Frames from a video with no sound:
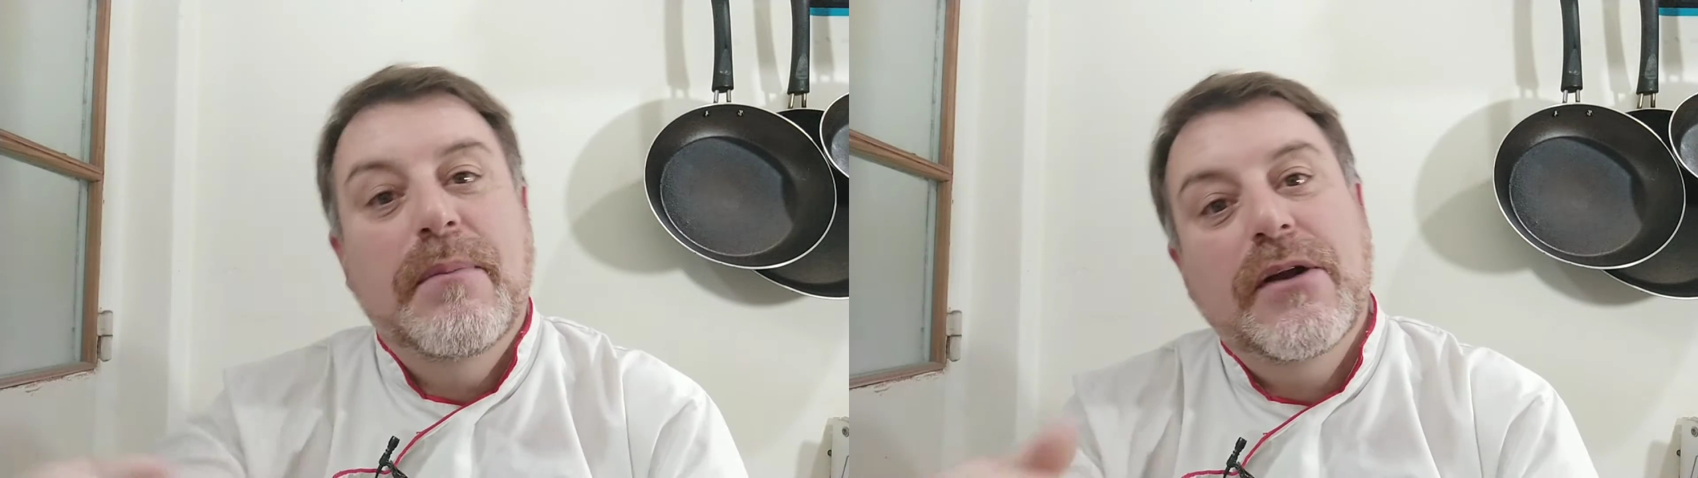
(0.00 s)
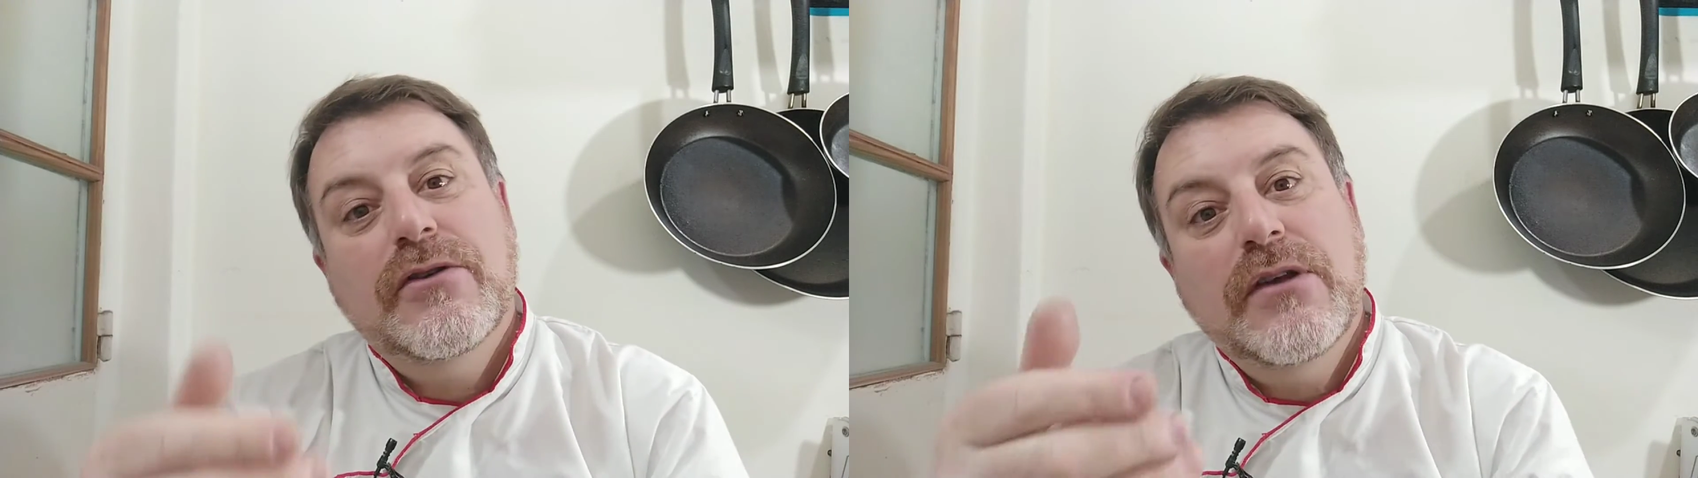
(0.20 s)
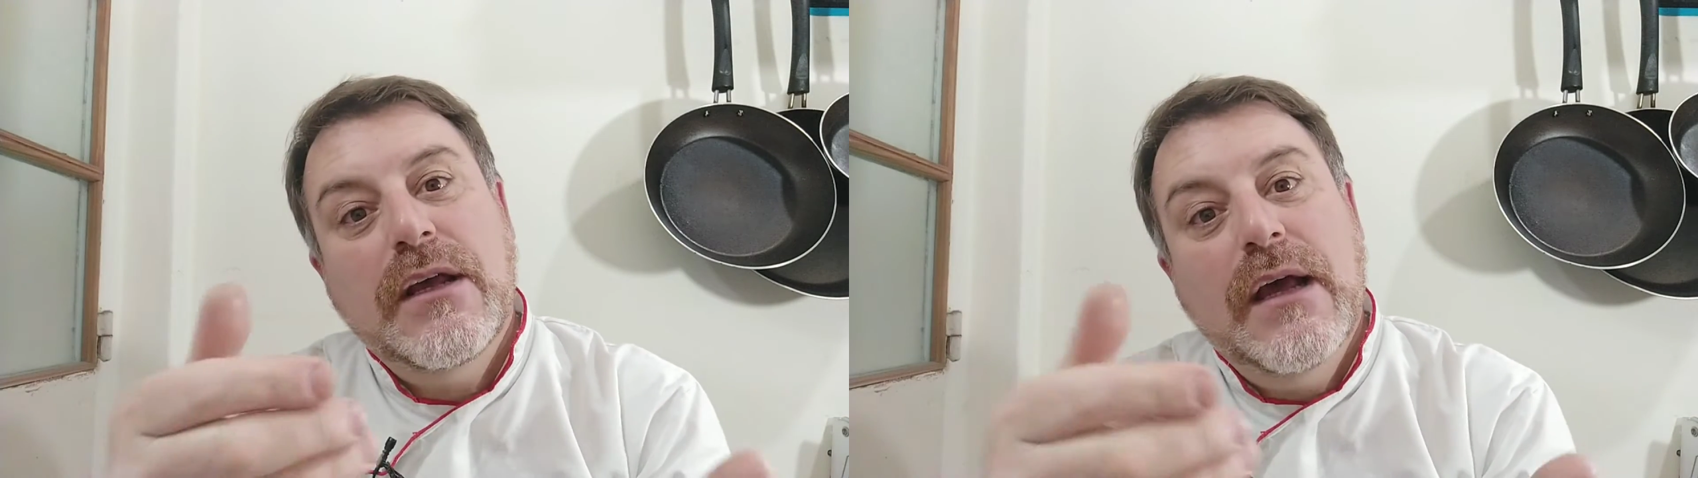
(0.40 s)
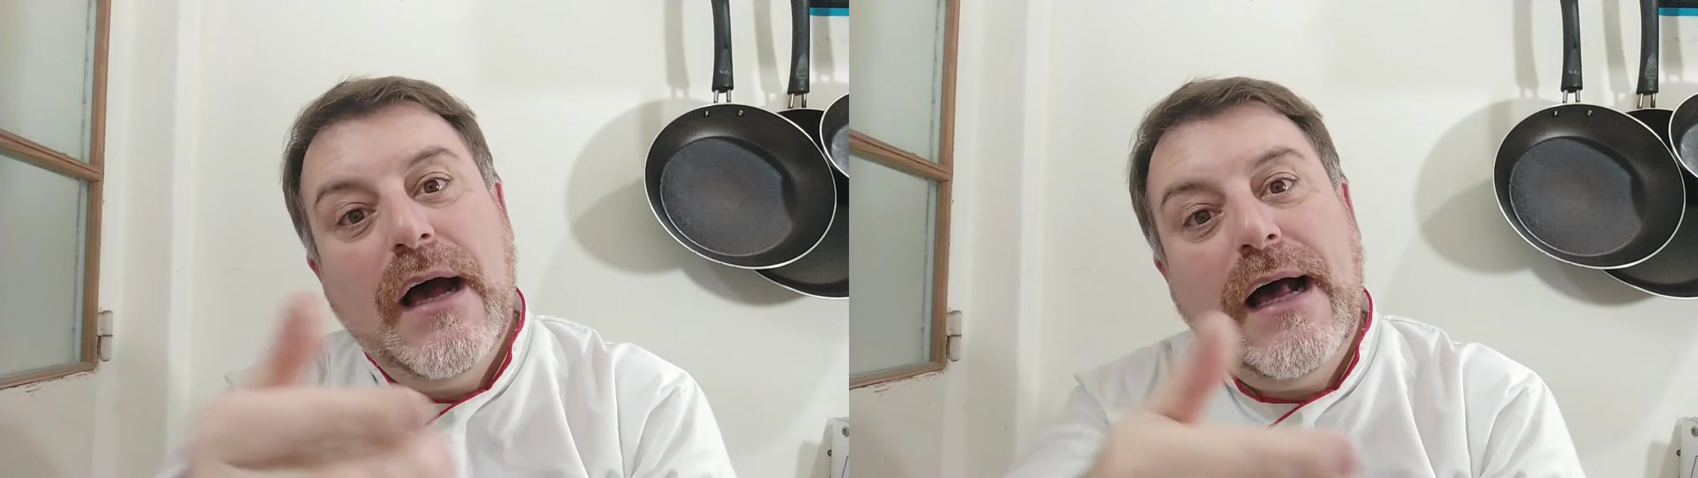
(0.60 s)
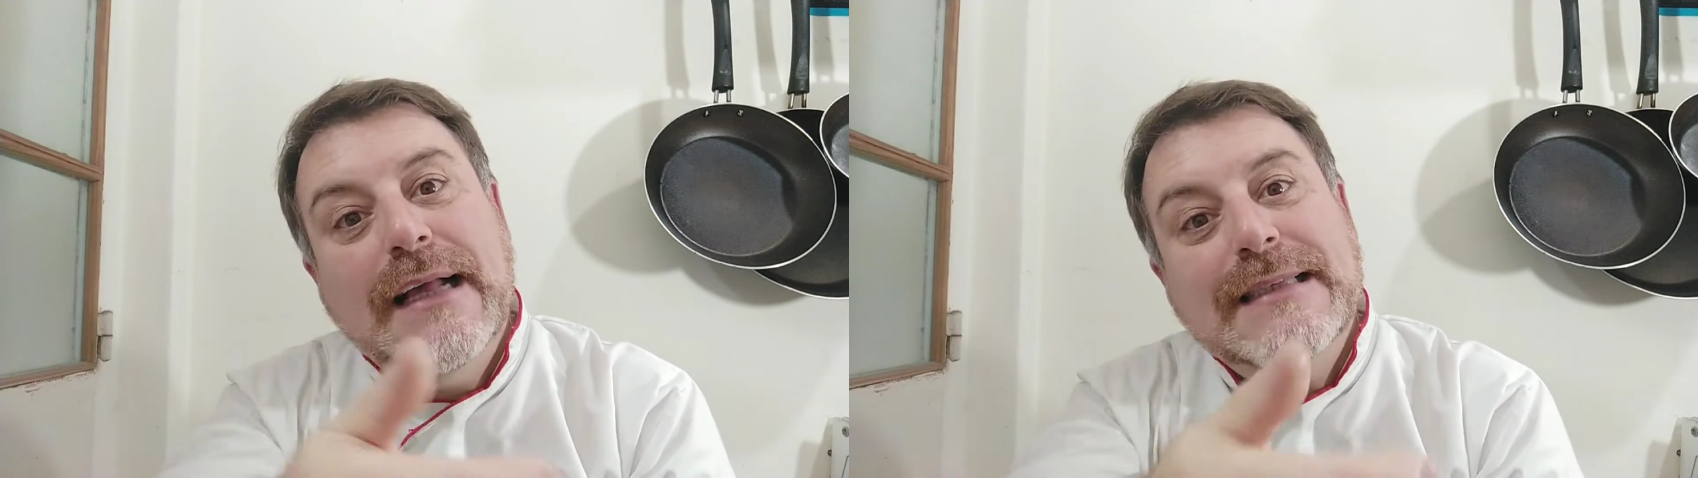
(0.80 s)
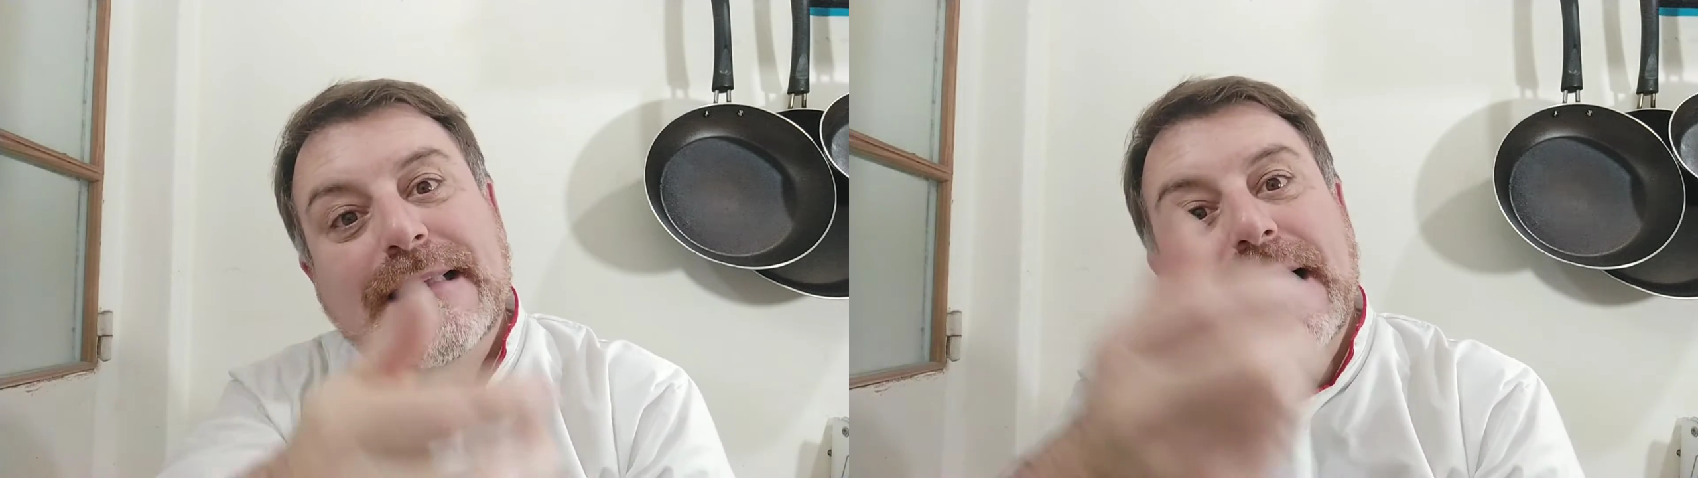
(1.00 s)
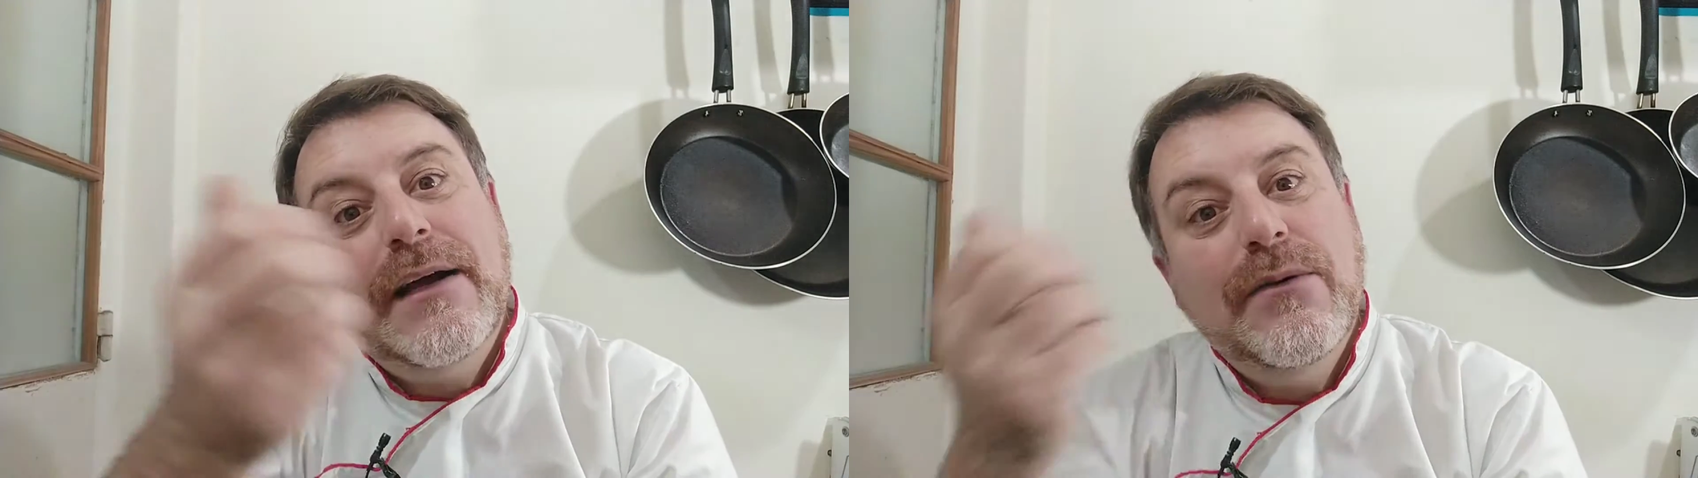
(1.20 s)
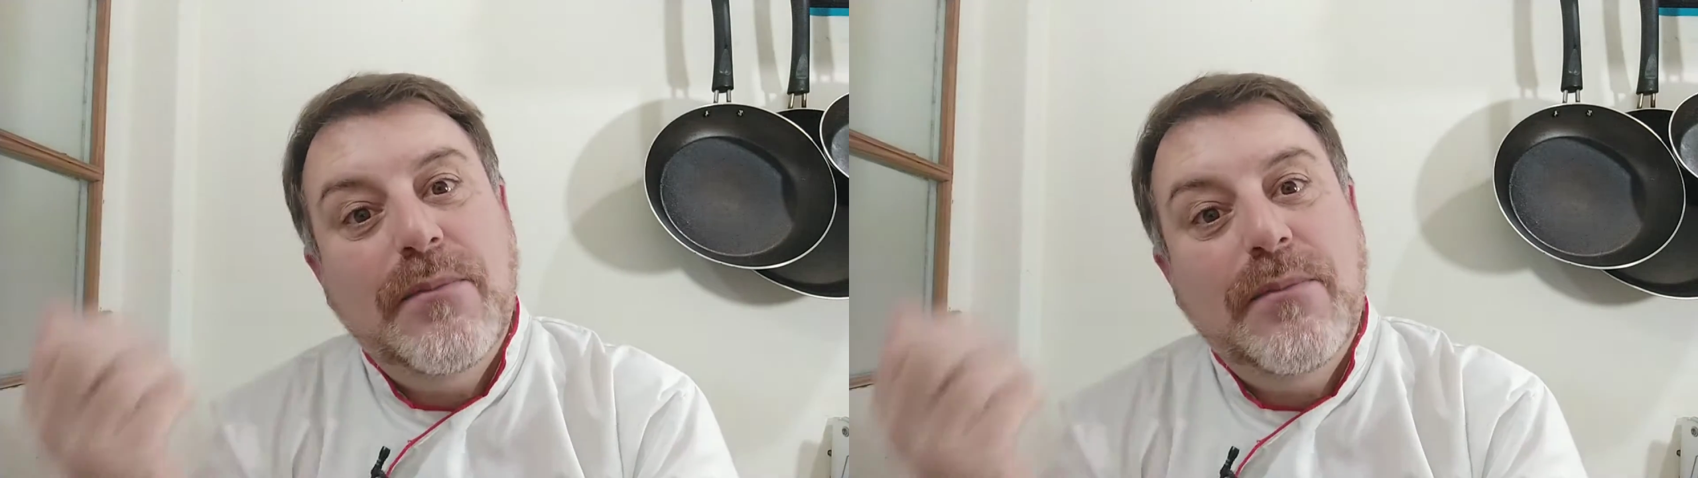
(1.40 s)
Pero si sacan